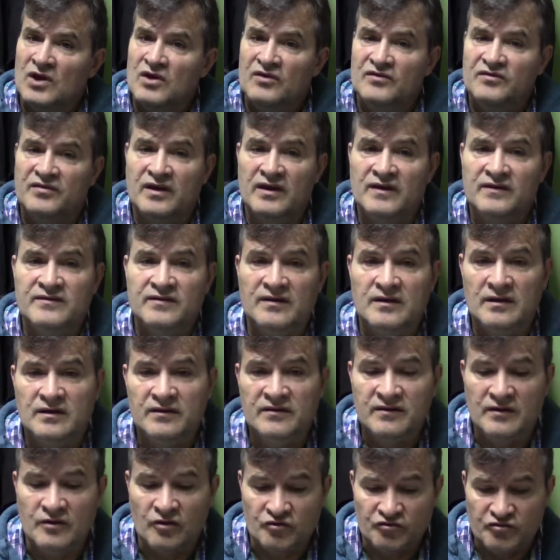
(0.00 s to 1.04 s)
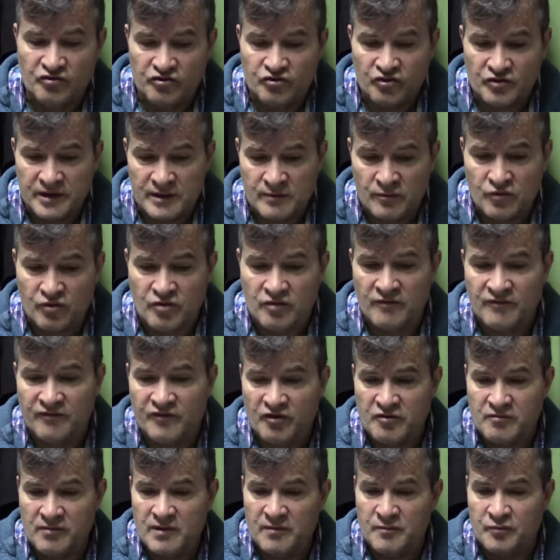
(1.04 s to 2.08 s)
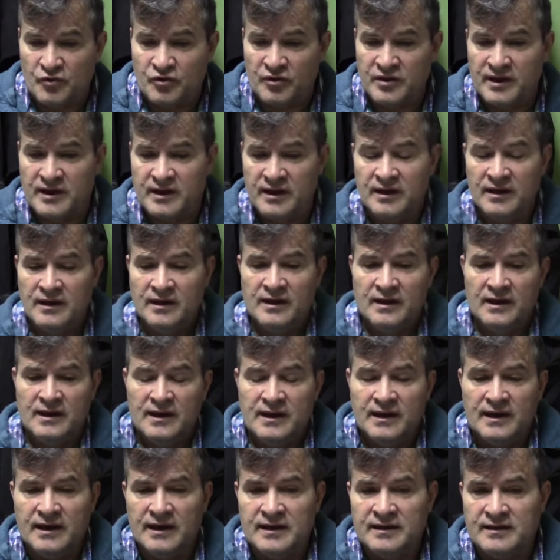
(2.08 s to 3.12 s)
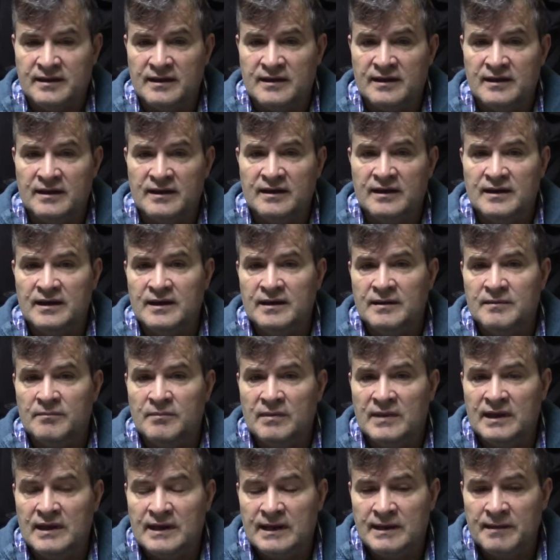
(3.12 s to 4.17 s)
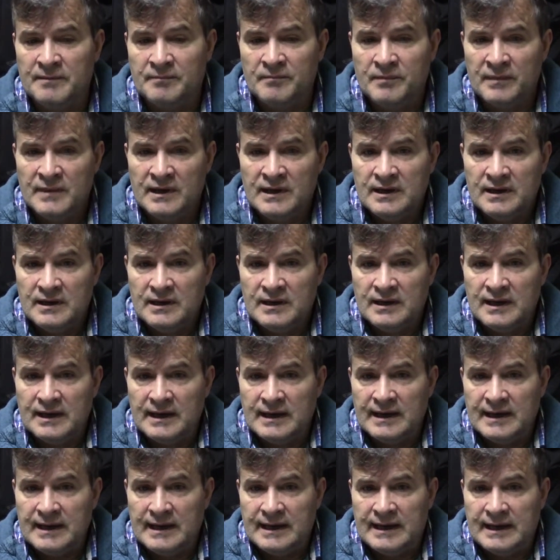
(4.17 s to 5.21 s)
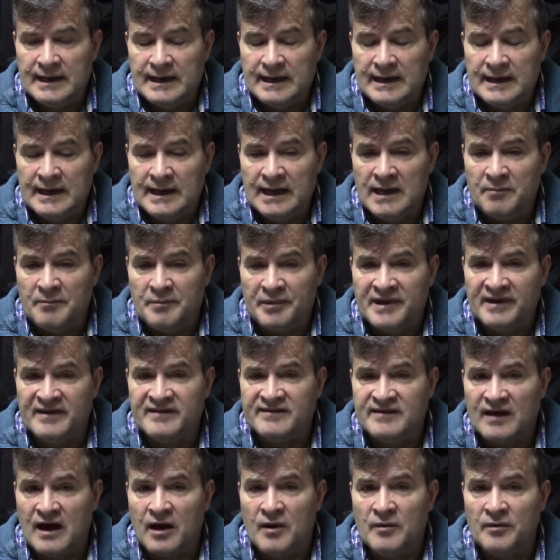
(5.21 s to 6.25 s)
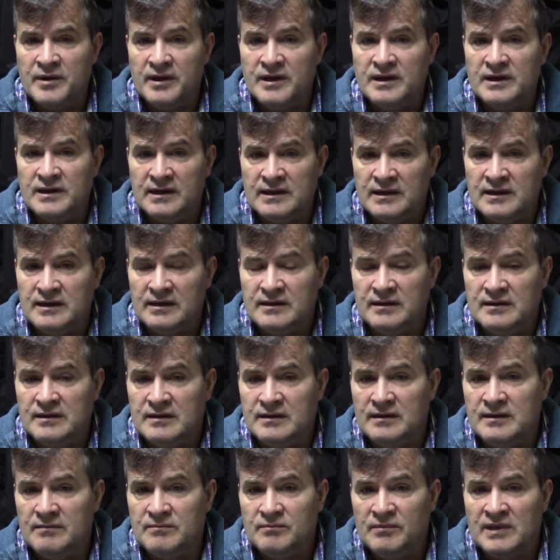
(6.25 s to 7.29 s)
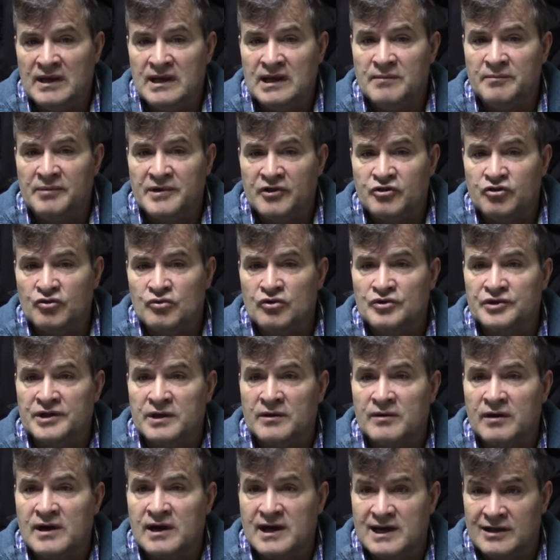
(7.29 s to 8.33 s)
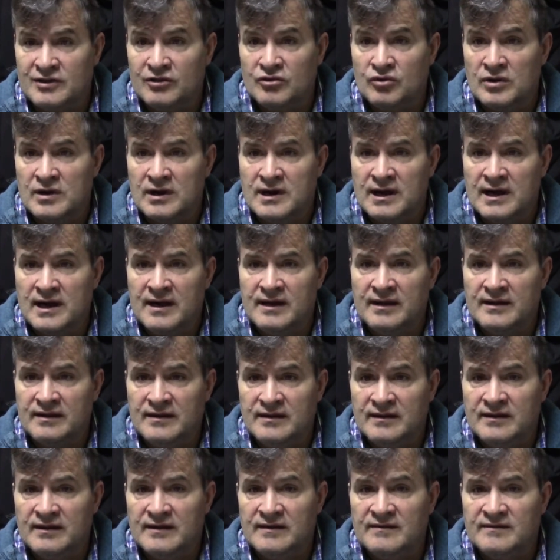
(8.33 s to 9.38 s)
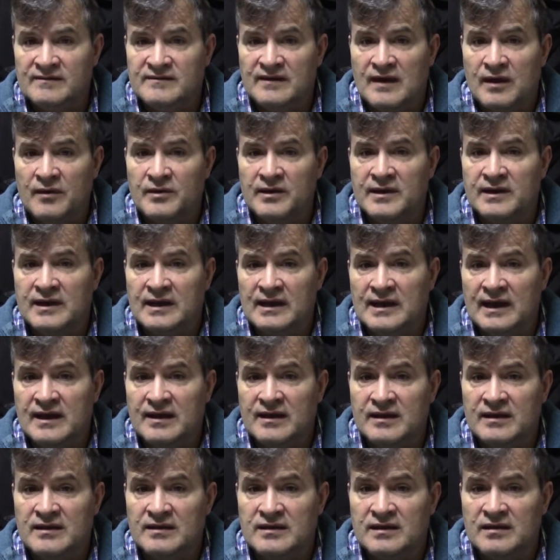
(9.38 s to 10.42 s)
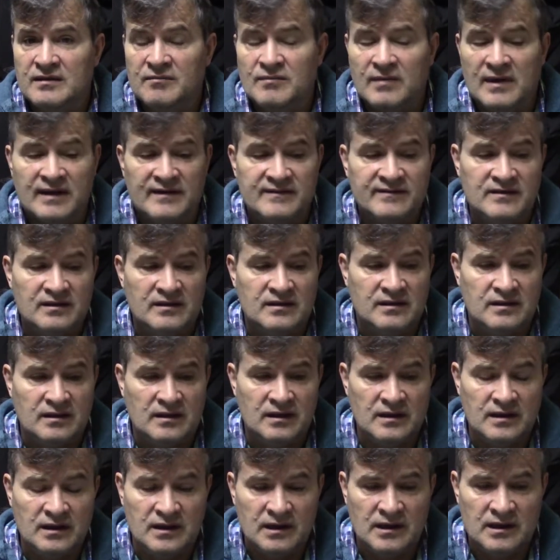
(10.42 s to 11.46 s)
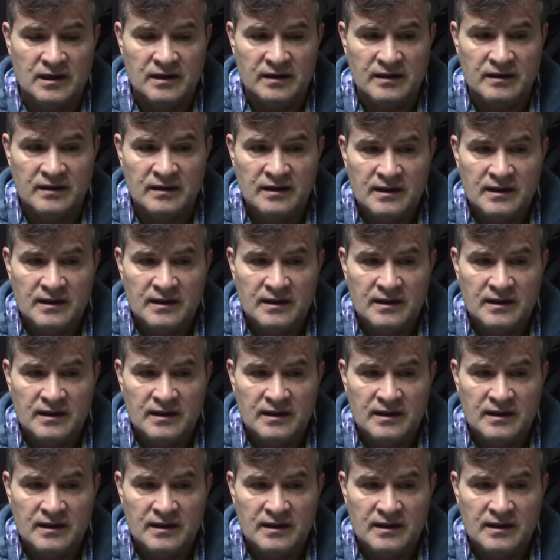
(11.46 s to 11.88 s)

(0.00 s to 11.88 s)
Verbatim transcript: Sí, sí, sí, nosotros estamos conformes porque este, eh, el EPRE sabe y, el EPRE estuvo trabajando acá y sabe que la gente más este